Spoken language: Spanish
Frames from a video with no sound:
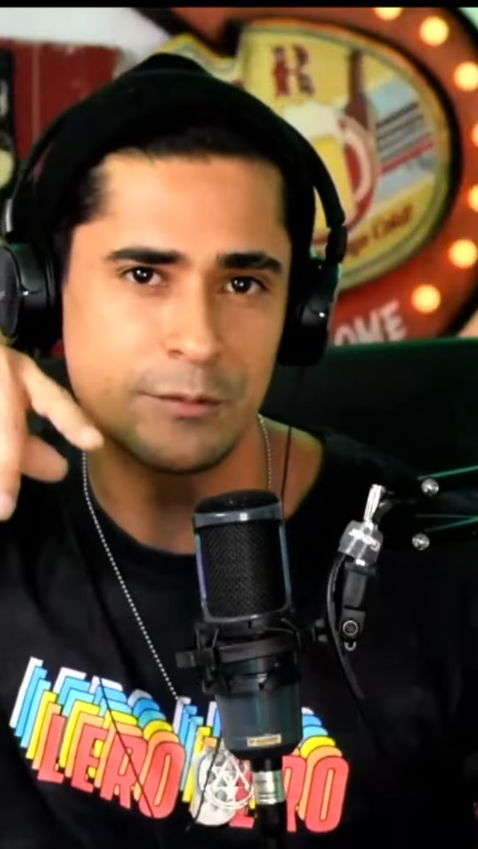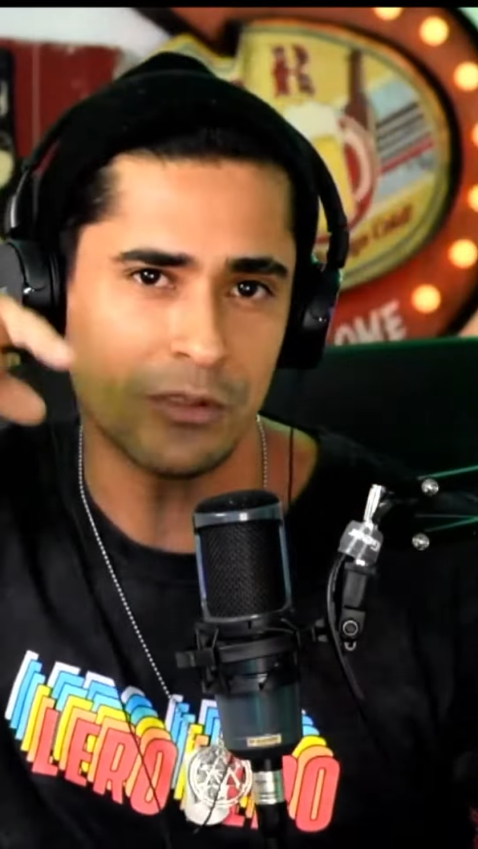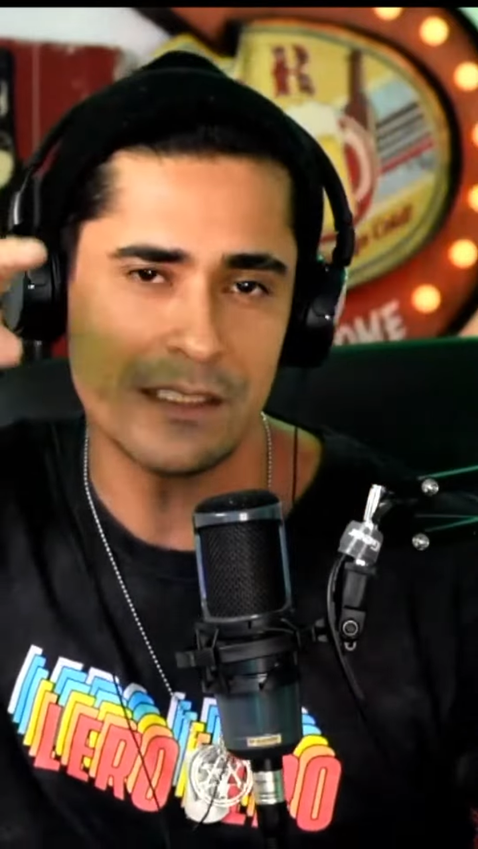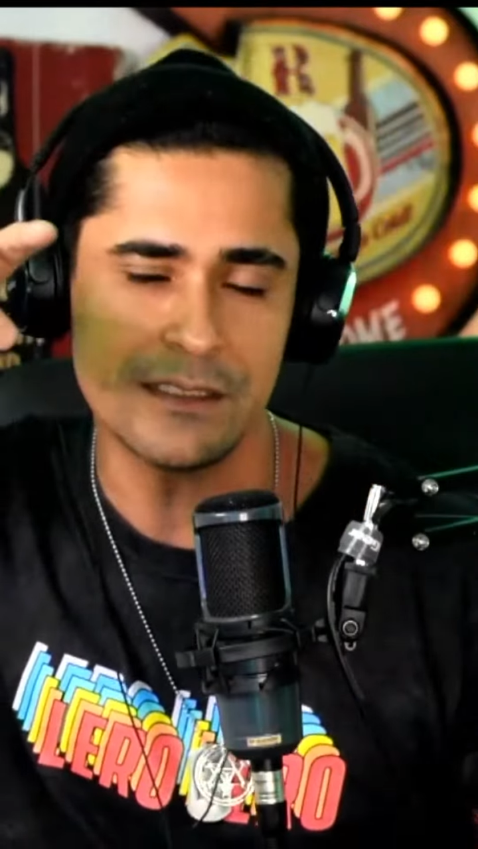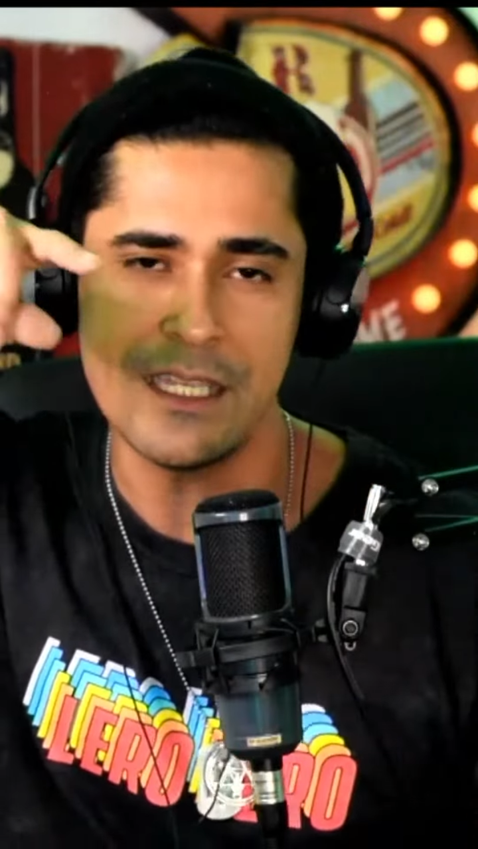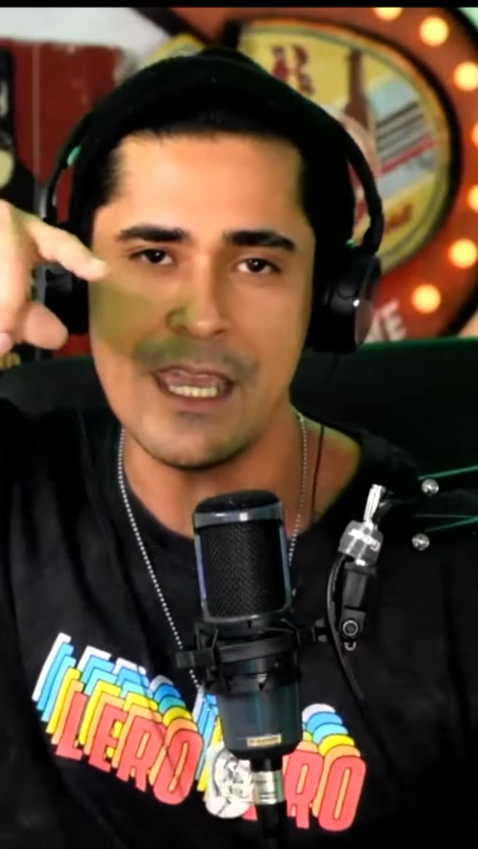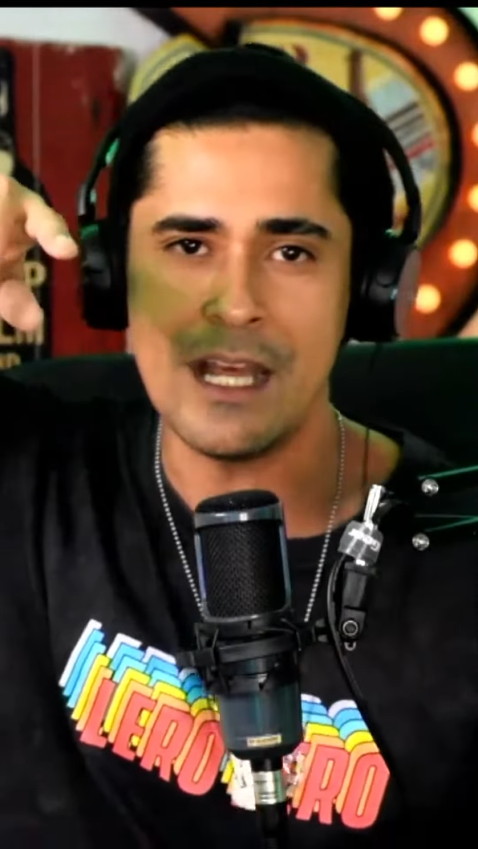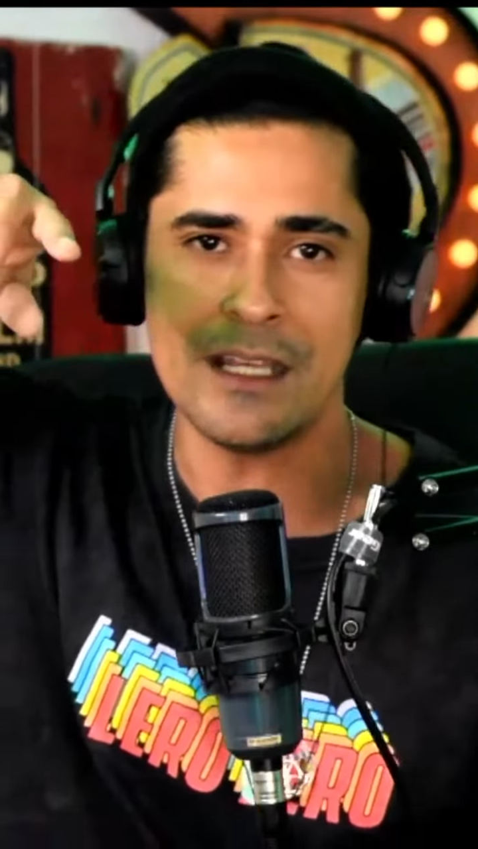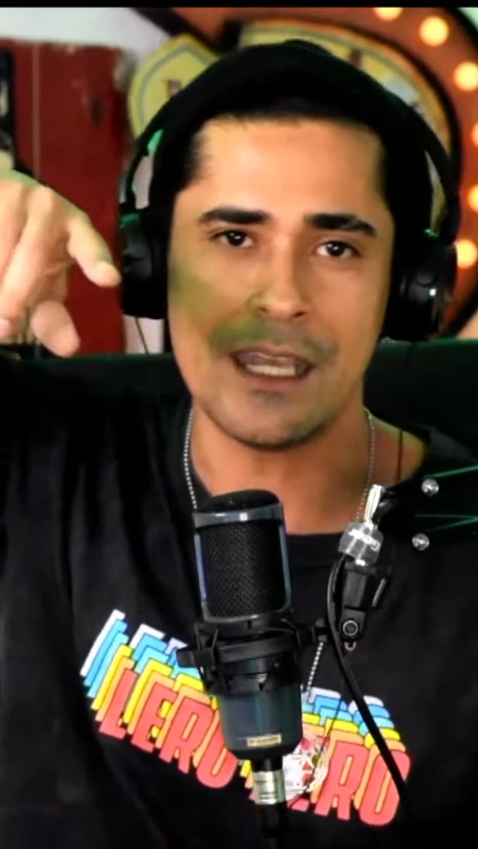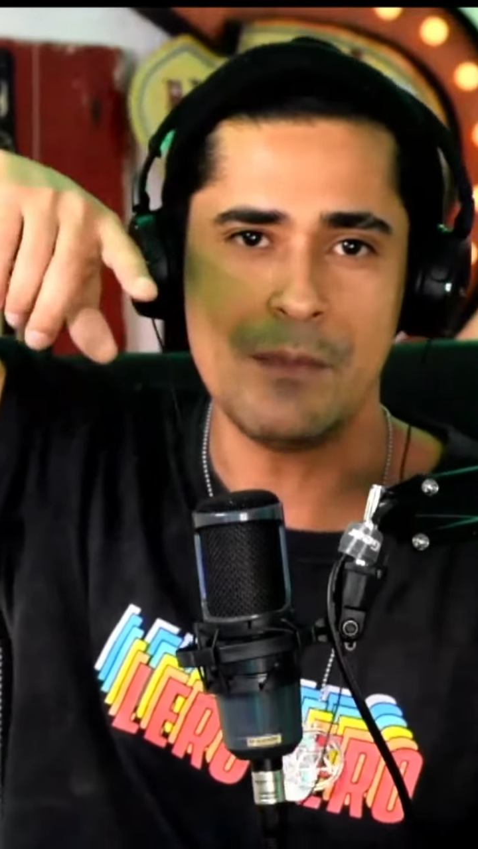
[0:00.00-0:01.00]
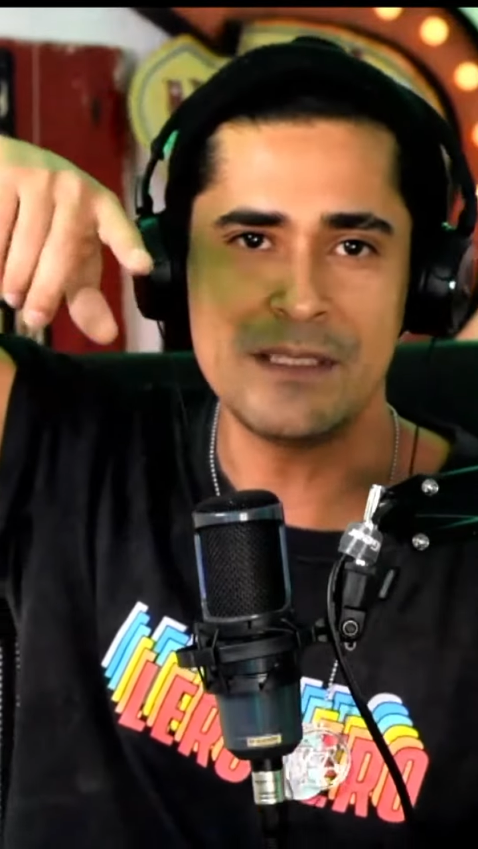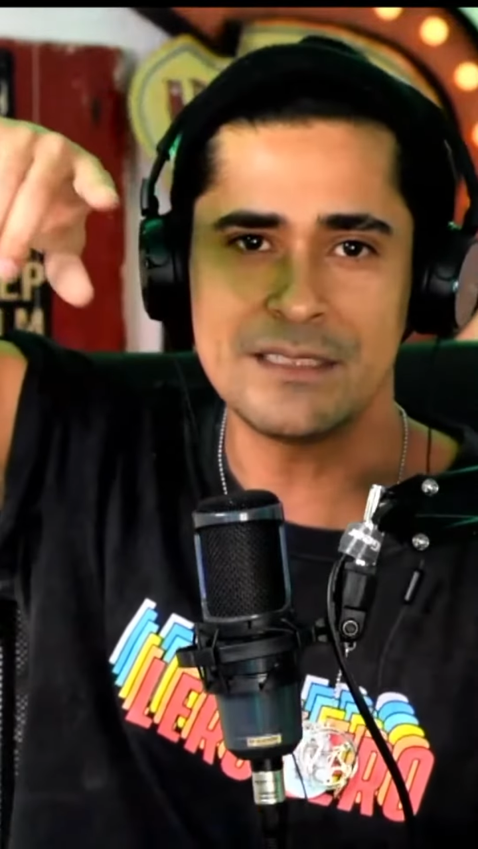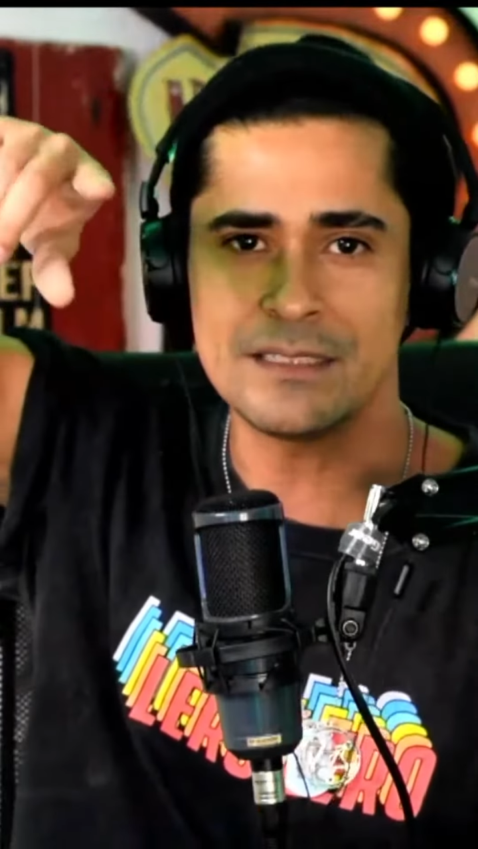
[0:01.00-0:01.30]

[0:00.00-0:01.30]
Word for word: putas quieran, quémense entre